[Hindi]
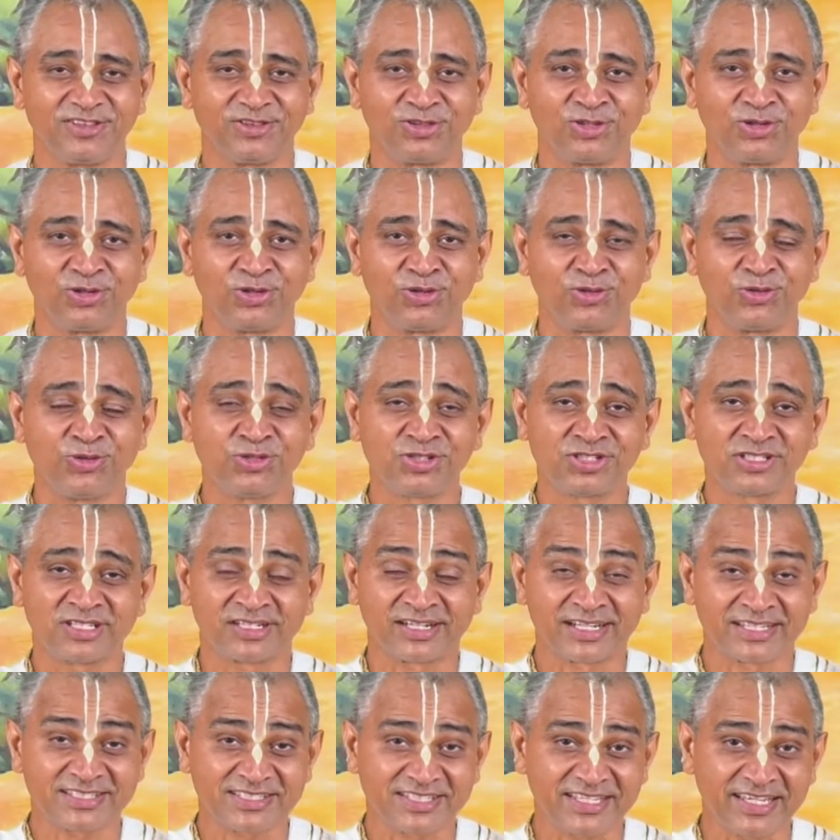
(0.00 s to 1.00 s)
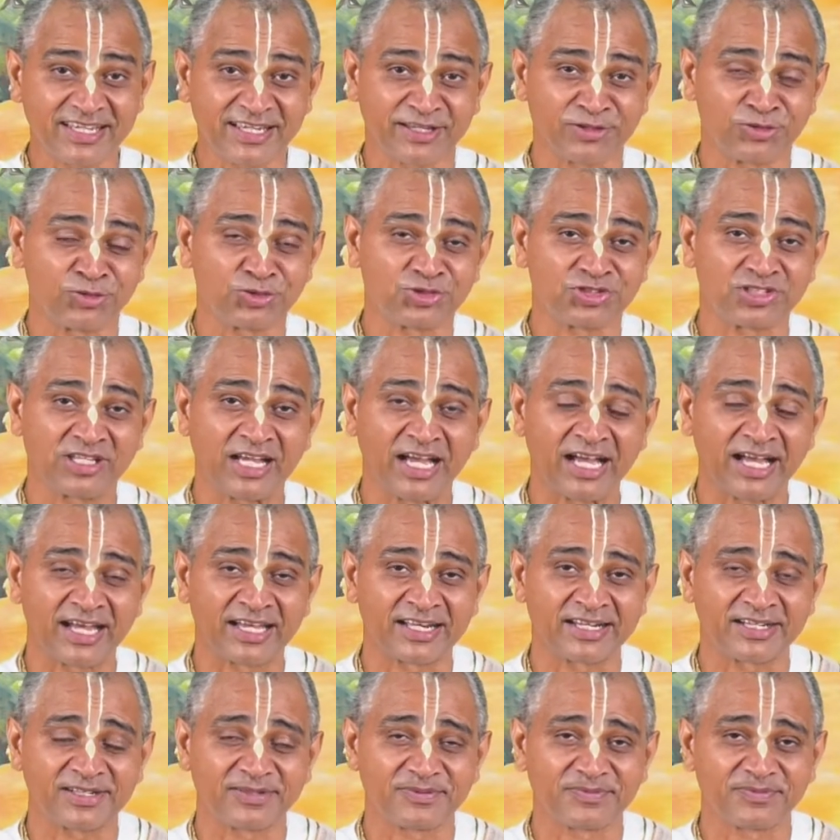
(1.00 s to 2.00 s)
तो उस रस के
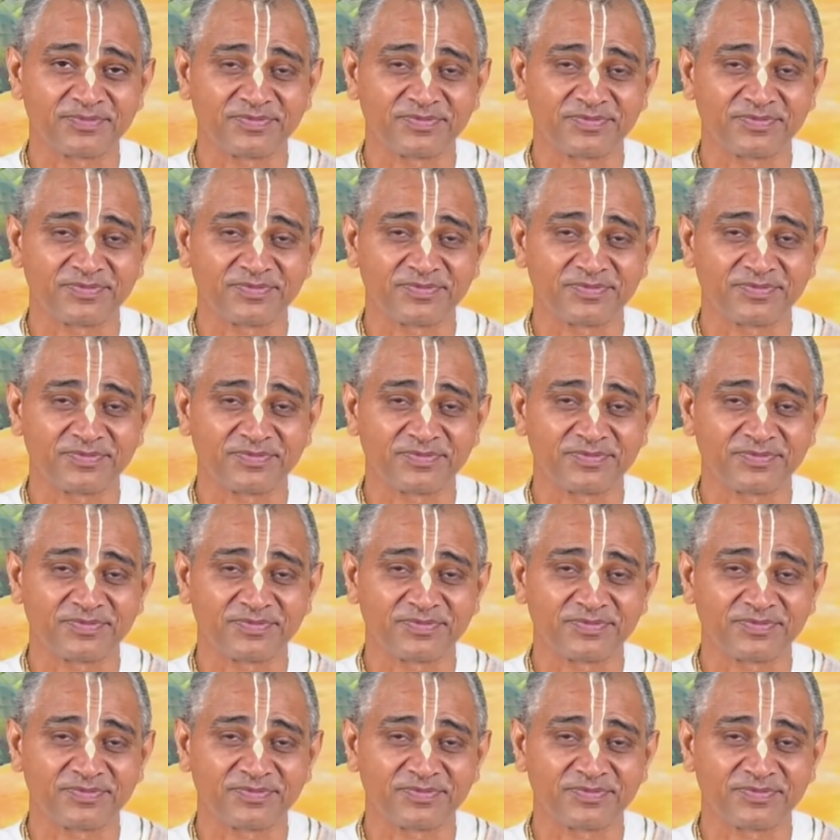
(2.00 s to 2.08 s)
अनुसार